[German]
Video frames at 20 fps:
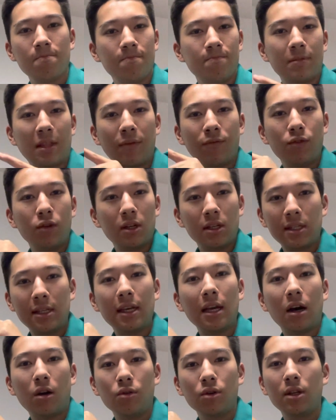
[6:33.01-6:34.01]
dann wird es
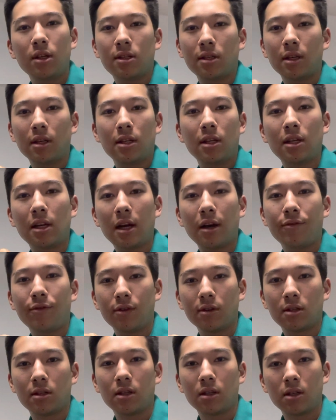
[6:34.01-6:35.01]
hier auch nichts richtig
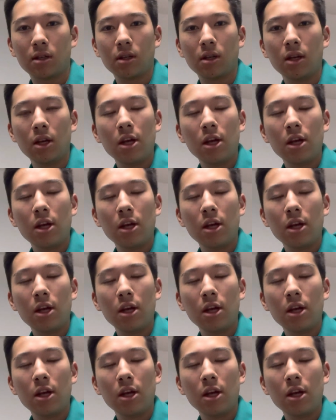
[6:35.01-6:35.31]
langfristig.